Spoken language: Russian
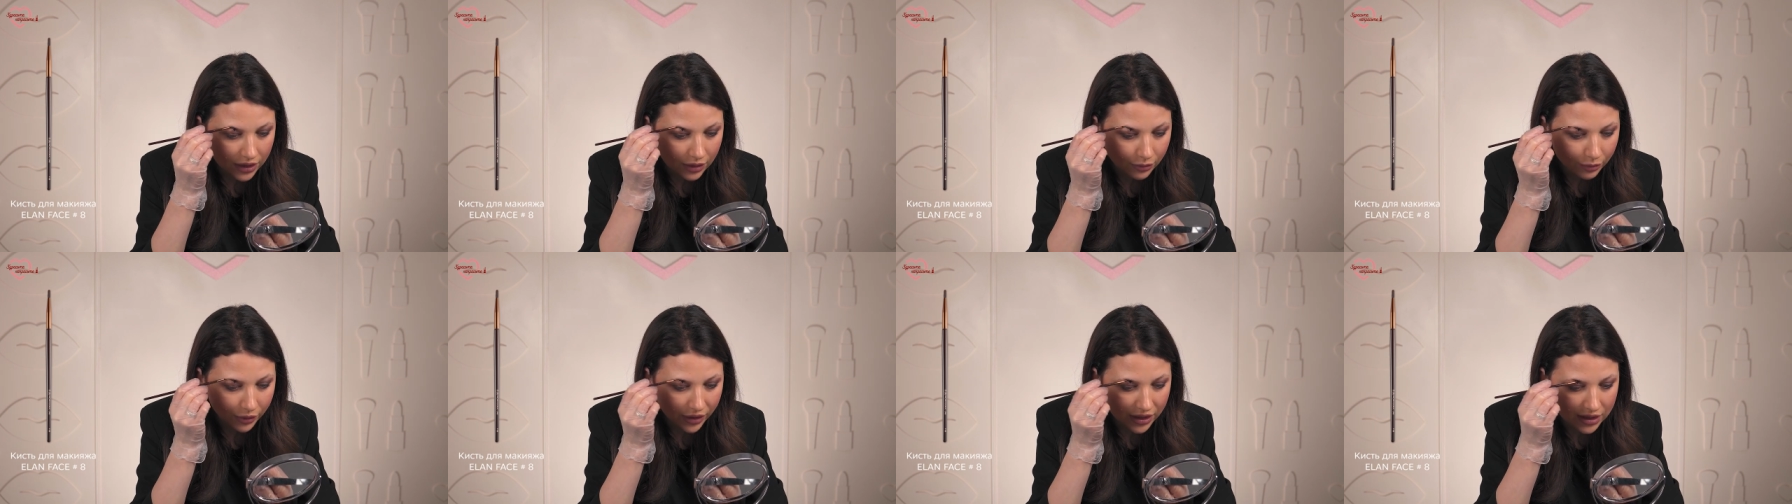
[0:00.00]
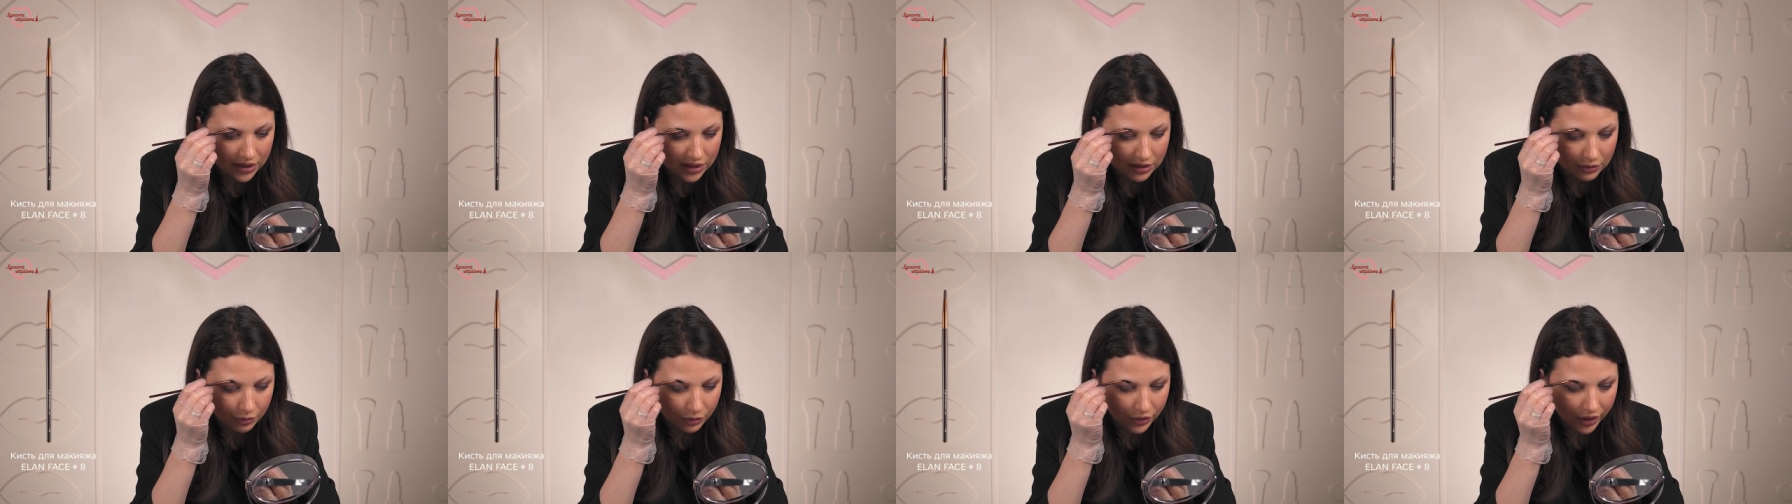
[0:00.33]
не
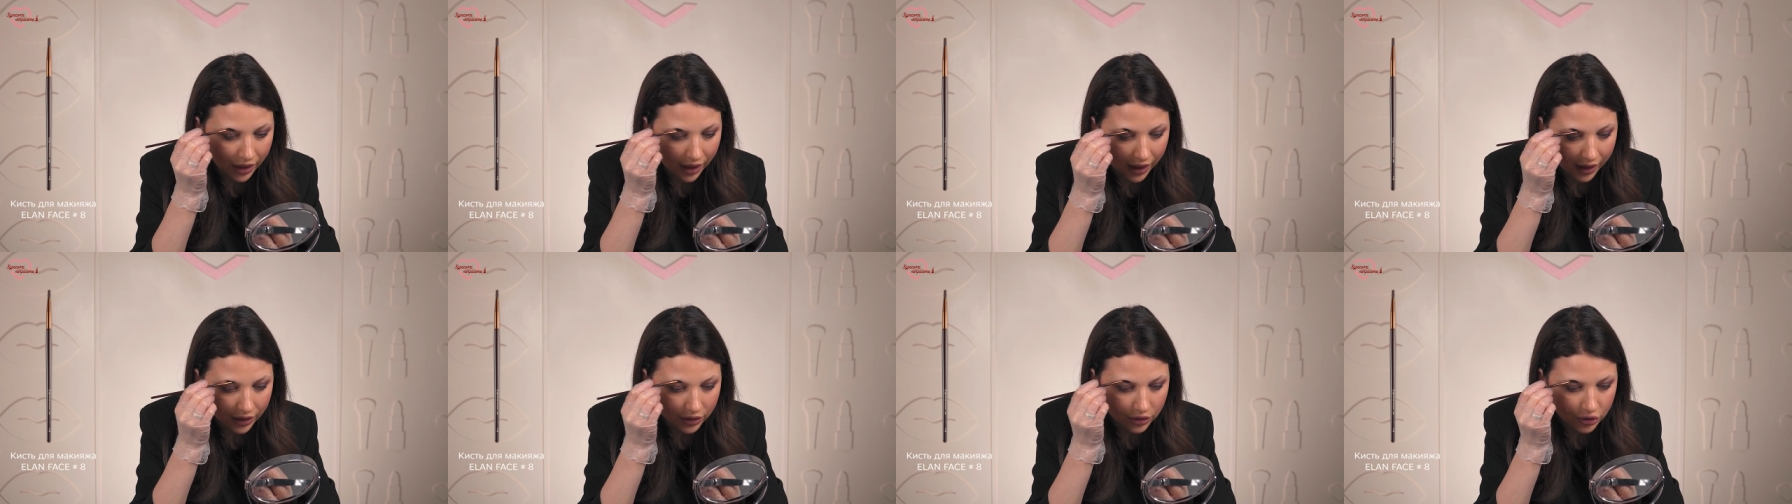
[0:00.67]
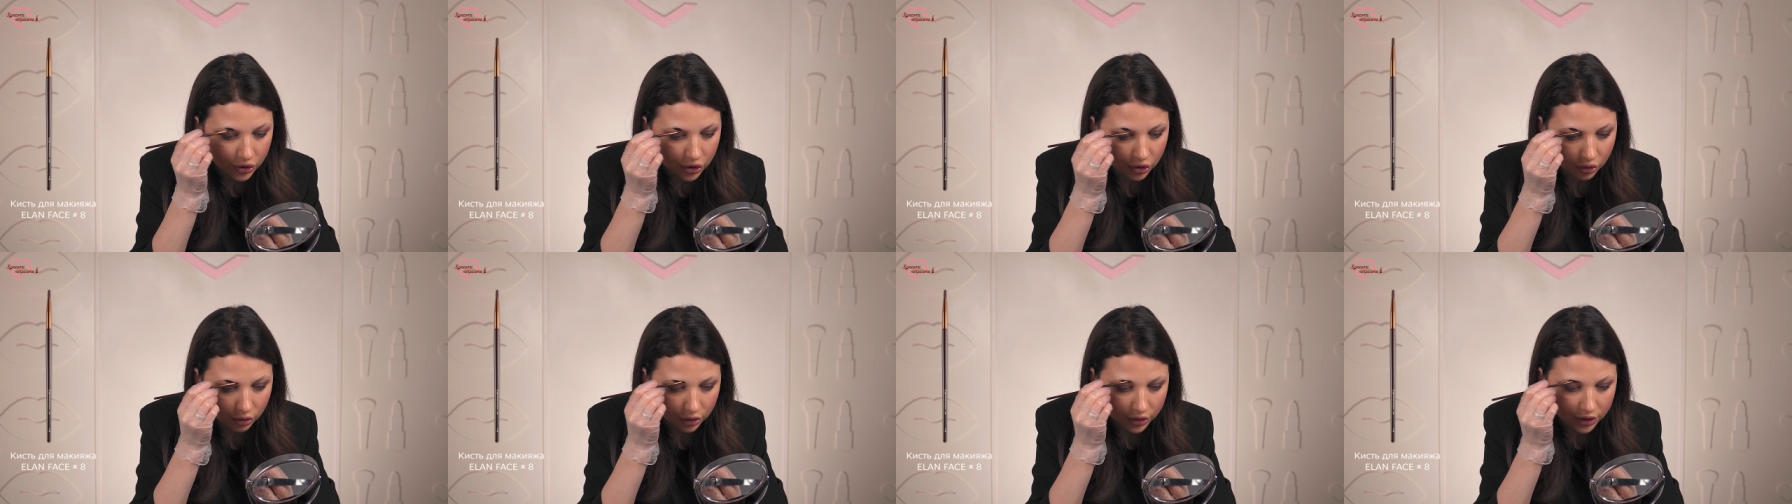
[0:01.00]

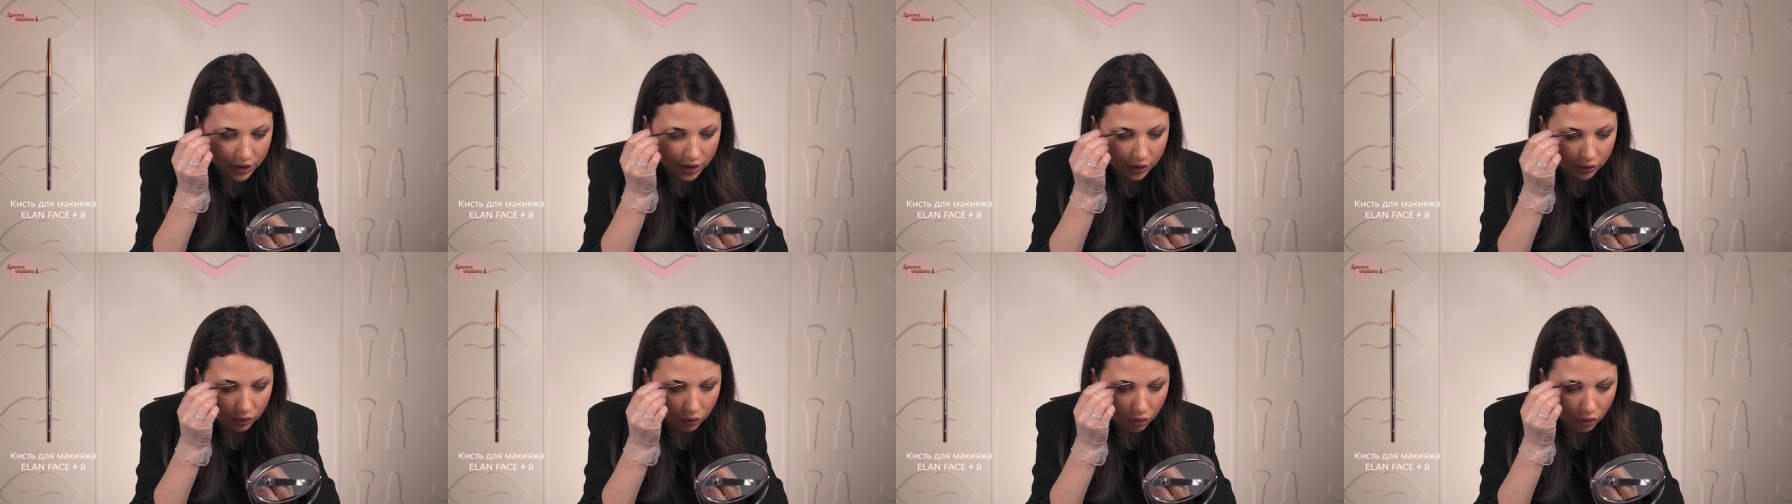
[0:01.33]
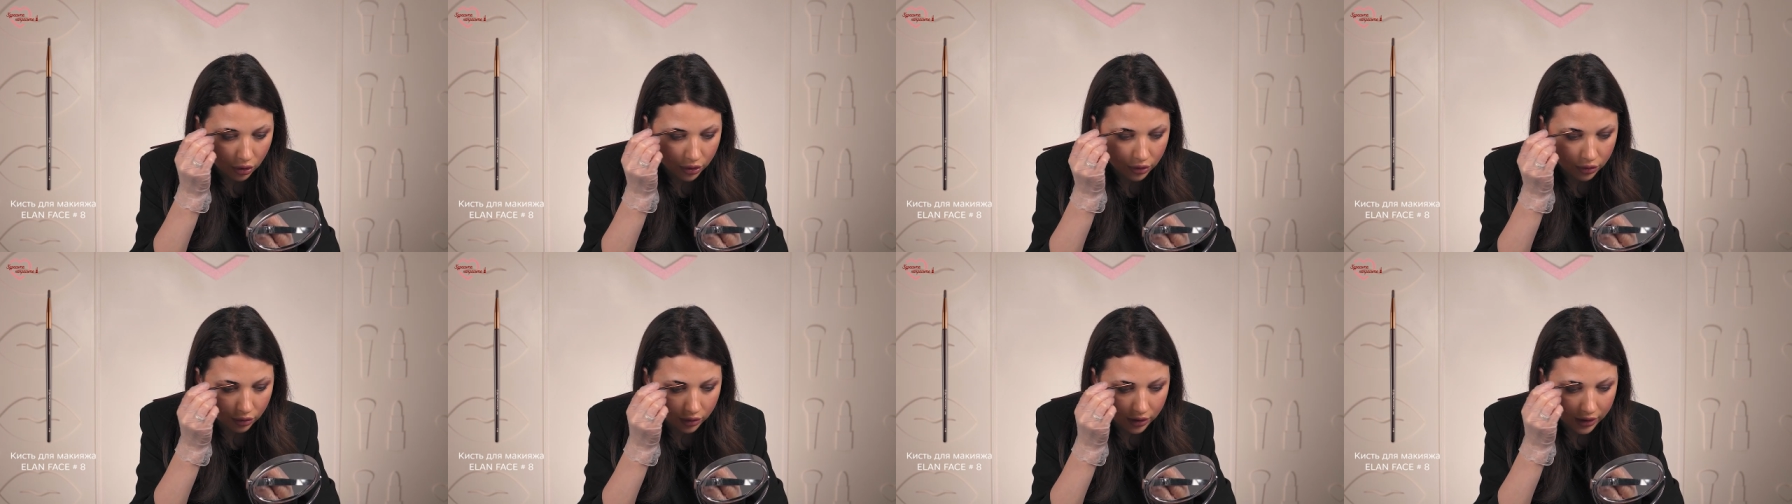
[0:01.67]
принципиален четкий
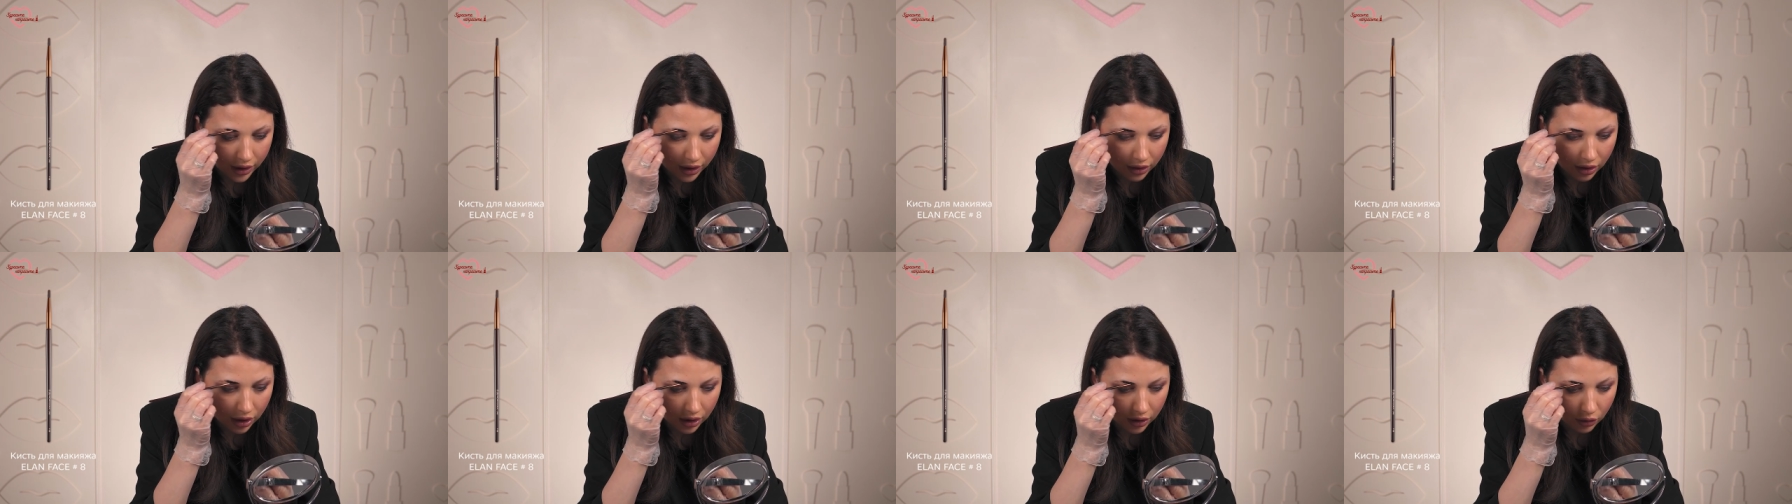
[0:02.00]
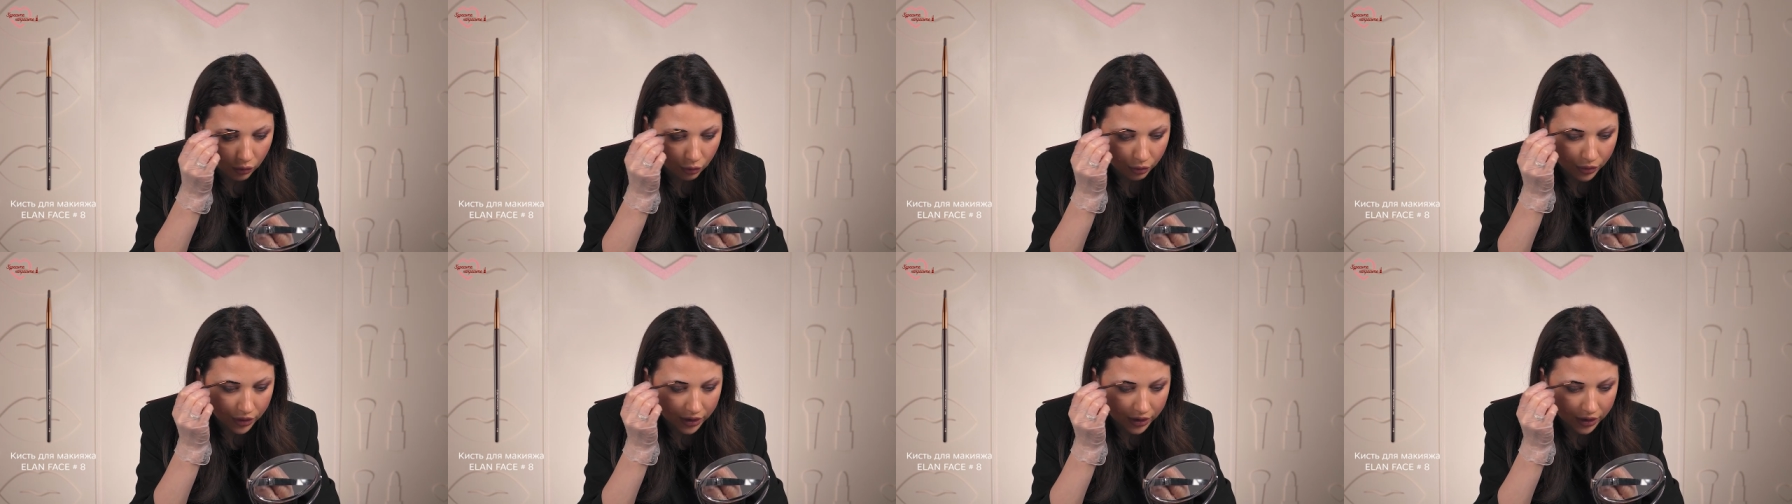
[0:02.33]
контур, так как у